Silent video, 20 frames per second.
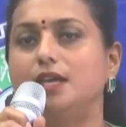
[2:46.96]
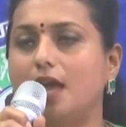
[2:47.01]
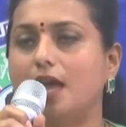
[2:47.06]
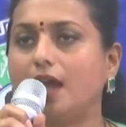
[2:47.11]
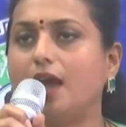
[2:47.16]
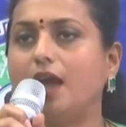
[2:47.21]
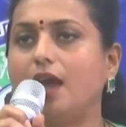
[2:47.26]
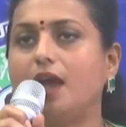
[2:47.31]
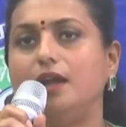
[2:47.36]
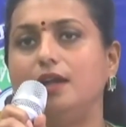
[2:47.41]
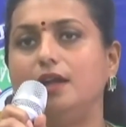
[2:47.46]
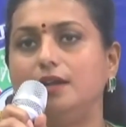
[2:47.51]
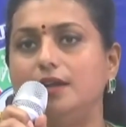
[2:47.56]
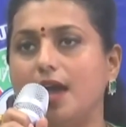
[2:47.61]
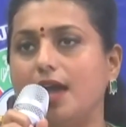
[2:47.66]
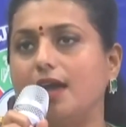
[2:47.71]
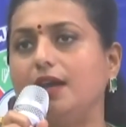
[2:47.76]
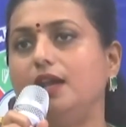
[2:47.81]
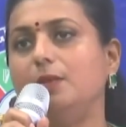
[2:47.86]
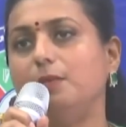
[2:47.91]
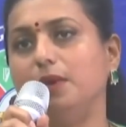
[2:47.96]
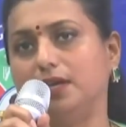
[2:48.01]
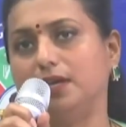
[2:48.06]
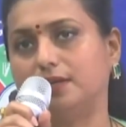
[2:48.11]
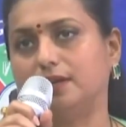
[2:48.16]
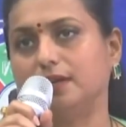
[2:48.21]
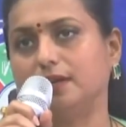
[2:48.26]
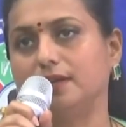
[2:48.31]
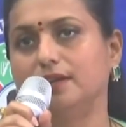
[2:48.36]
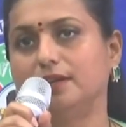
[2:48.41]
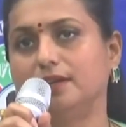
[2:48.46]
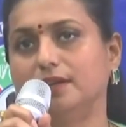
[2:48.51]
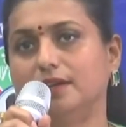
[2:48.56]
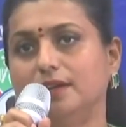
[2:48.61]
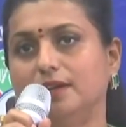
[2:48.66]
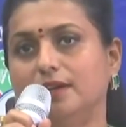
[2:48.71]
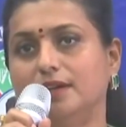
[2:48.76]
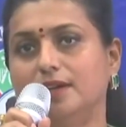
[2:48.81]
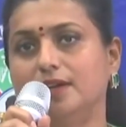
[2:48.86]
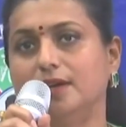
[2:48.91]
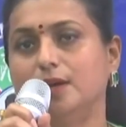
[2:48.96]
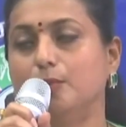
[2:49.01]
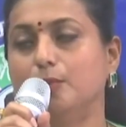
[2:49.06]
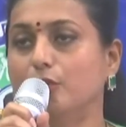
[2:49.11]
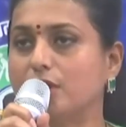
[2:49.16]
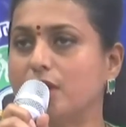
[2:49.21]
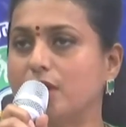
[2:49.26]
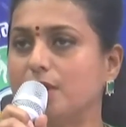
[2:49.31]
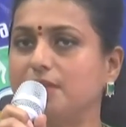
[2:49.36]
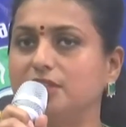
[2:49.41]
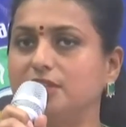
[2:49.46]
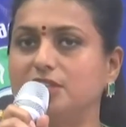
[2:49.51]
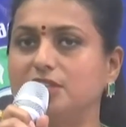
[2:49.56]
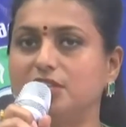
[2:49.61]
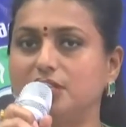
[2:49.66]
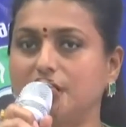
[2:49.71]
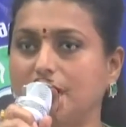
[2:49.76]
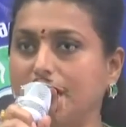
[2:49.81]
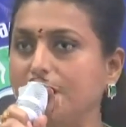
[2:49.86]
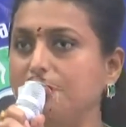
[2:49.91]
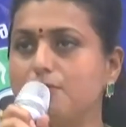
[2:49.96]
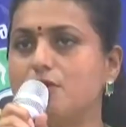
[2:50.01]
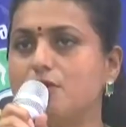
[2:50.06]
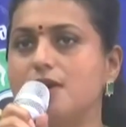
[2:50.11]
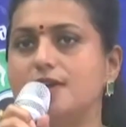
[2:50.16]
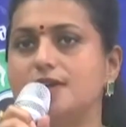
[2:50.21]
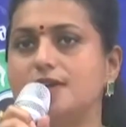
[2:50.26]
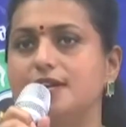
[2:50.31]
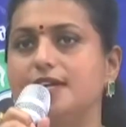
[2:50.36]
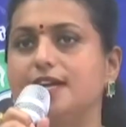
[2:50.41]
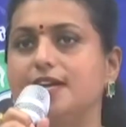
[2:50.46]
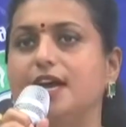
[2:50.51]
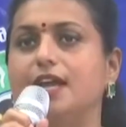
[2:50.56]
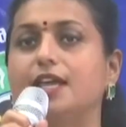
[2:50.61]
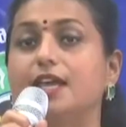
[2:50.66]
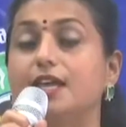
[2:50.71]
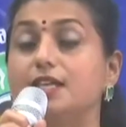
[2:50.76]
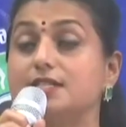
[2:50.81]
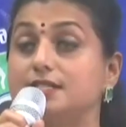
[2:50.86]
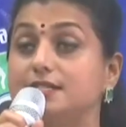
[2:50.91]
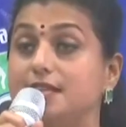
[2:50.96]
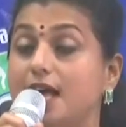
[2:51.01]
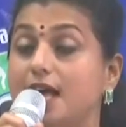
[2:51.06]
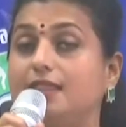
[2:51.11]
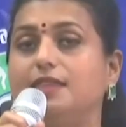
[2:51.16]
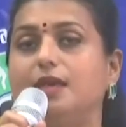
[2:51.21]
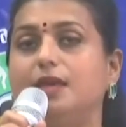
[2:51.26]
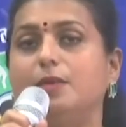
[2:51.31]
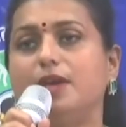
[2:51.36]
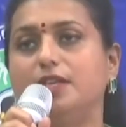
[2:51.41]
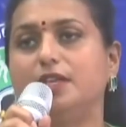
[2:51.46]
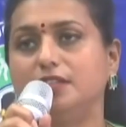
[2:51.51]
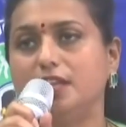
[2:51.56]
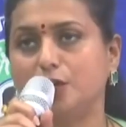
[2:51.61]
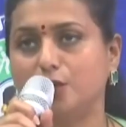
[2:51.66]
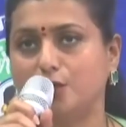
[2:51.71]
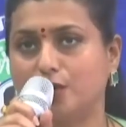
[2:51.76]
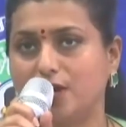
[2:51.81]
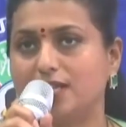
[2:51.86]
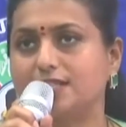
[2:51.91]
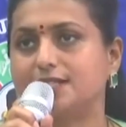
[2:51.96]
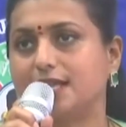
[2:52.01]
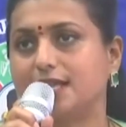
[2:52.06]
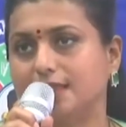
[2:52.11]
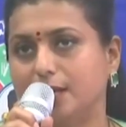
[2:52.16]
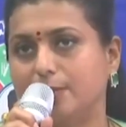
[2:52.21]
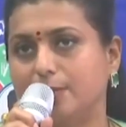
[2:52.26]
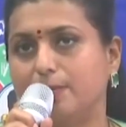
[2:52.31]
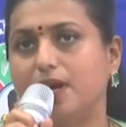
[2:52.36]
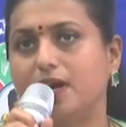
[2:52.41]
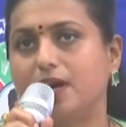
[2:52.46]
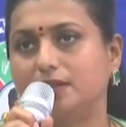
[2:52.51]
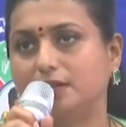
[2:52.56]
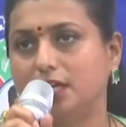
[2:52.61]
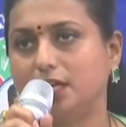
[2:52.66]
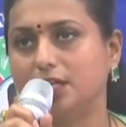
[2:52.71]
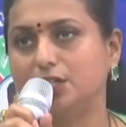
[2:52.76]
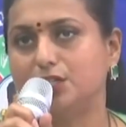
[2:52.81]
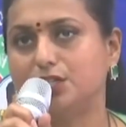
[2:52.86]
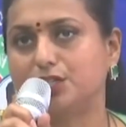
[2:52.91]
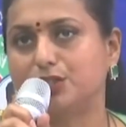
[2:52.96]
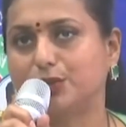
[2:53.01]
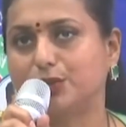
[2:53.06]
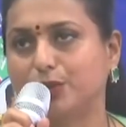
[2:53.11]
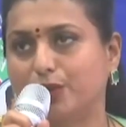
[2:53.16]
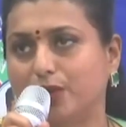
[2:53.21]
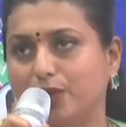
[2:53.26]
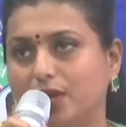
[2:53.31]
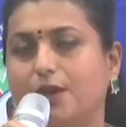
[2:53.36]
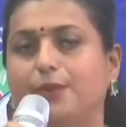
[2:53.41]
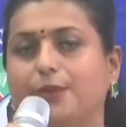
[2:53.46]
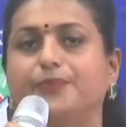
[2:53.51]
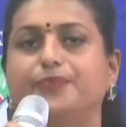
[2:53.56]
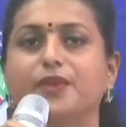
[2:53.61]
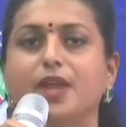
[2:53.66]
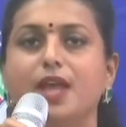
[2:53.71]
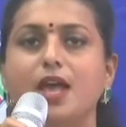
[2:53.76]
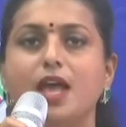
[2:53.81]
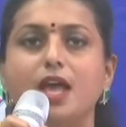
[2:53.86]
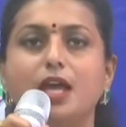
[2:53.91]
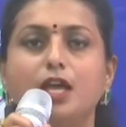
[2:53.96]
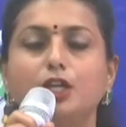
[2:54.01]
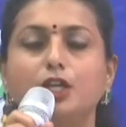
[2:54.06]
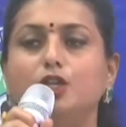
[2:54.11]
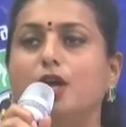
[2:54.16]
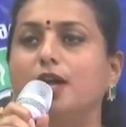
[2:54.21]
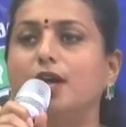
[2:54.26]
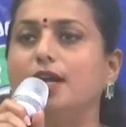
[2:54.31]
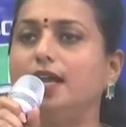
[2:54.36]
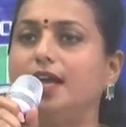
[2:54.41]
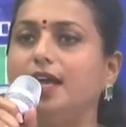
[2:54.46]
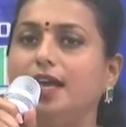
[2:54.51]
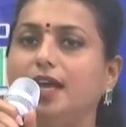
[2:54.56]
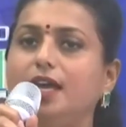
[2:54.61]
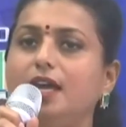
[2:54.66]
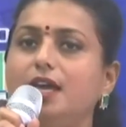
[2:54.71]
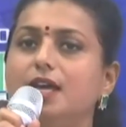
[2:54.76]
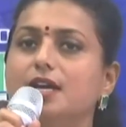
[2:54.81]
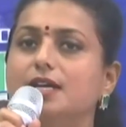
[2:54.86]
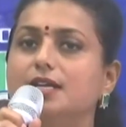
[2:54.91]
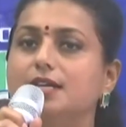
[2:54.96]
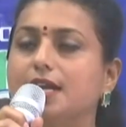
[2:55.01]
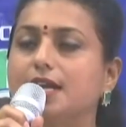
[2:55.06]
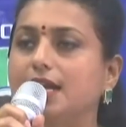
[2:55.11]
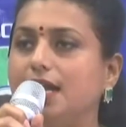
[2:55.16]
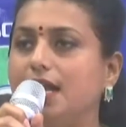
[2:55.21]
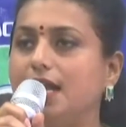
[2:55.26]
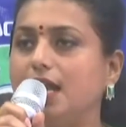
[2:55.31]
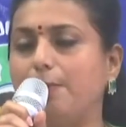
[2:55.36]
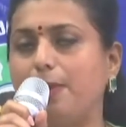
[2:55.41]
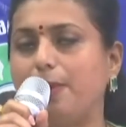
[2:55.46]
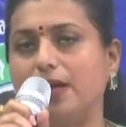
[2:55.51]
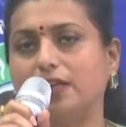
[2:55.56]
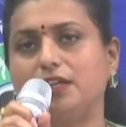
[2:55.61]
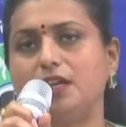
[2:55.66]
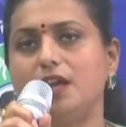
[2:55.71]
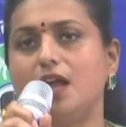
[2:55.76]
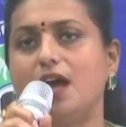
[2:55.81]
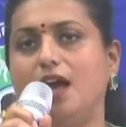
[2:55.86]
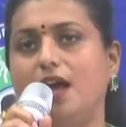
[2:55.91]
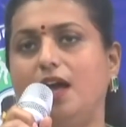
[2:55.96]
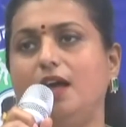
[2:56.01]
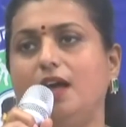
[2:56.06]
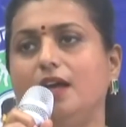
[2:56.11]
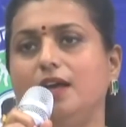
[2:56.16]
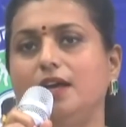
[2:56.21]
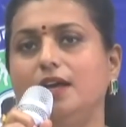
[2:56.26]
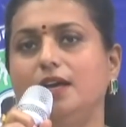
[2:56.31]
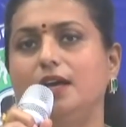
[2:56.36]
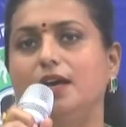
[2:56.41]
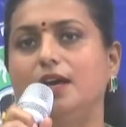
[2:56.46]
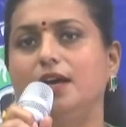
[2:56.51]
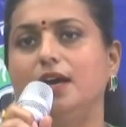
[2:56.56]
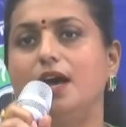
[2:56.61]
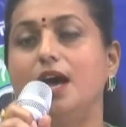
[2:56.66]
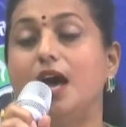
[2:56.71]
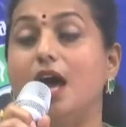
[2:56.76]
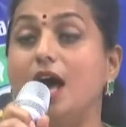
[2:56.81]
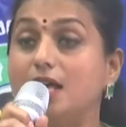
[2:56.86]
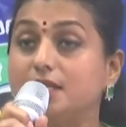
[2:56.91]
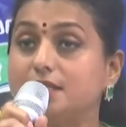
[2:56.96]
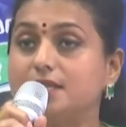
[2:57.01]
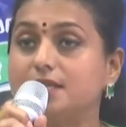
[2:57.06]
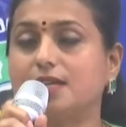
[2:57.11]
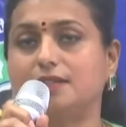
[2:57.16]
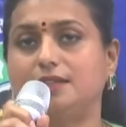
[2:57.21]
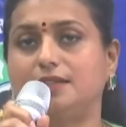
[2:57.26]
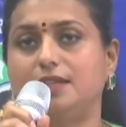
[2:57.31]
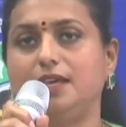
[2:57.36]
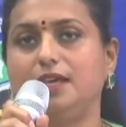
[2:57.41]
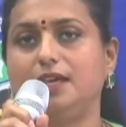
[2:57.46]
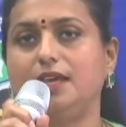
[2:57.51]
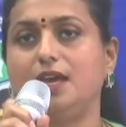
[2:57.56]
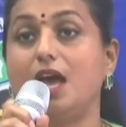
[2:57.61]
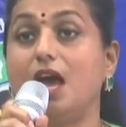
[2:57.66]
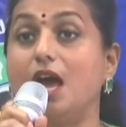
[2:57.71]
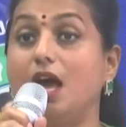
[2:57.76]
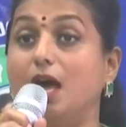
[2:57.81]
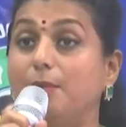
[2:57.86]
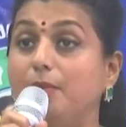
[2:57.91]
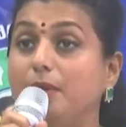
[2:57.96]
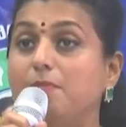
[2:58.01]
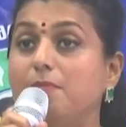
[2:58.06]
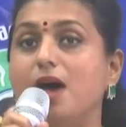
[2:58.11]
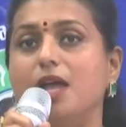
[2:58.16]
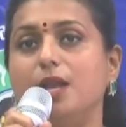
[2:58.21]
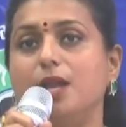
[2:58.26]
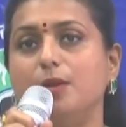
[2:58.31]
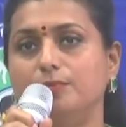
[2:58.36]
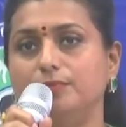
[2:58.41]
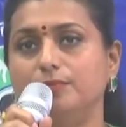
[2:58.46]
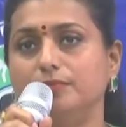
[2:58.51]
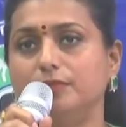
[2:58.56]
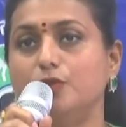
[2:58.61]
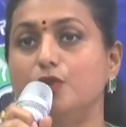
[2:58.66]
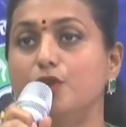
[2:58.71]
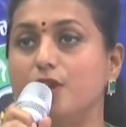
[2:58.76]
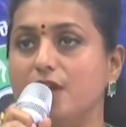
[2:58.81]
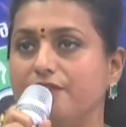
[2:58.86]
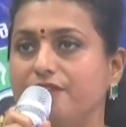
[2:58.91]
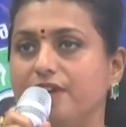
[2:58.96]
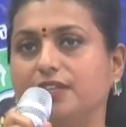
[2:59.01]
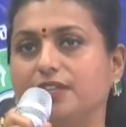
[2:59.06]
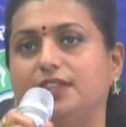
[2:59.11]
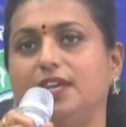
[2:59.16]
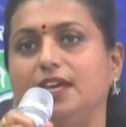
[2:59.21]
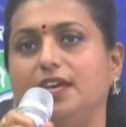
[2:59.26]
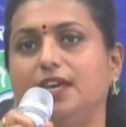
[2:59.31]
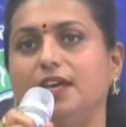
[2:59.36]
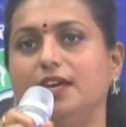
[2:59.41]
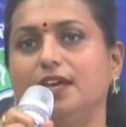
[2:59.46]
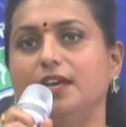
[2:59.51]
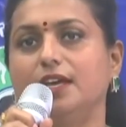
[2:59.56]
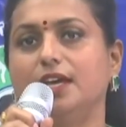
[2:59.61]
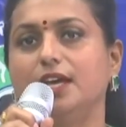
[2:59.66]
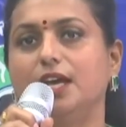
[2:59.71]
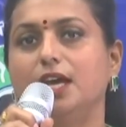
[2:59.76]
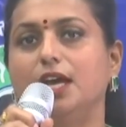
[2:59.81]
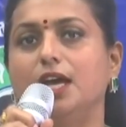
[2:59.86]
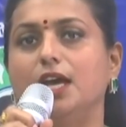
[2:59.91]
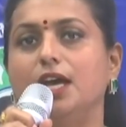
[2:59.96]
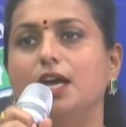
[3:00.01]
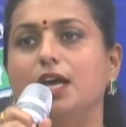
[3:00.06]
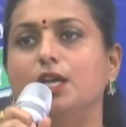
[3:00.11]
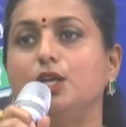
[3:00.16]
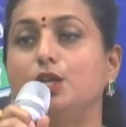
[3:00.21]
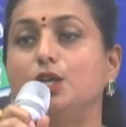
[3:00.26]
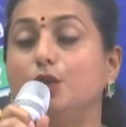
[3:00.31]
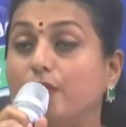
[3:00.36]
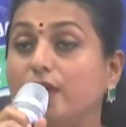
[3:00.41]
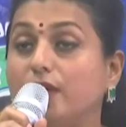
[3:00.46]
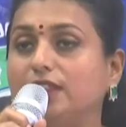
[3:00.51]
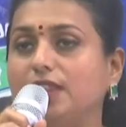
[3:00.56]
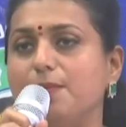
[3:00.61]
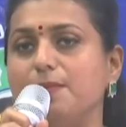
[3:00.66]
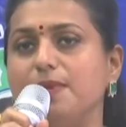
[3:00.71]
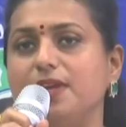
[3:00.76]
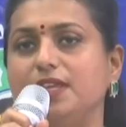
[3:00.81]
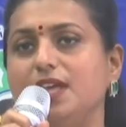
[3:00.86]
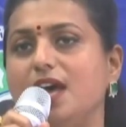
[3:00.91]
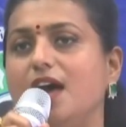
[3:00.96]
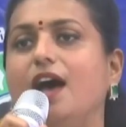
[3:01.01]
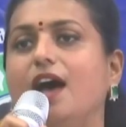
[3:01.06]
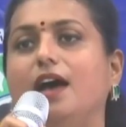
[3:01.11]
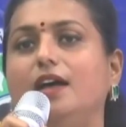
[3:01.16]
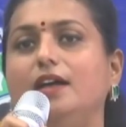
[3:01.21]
యంగ్ అండ్ డైనమిక్ ముఖ్యమంత్రి జగన్మోహన్ రెడ్డి గారికి సాధ్యమైందని కూడా ఈ సందర్భంగా తెలియజేసుకుంటున్నాను ఎందుకంటే క్రీడల పట్ల ఆసక్తి అభిమానం ఉన్న వ్యక్తి యువత మీద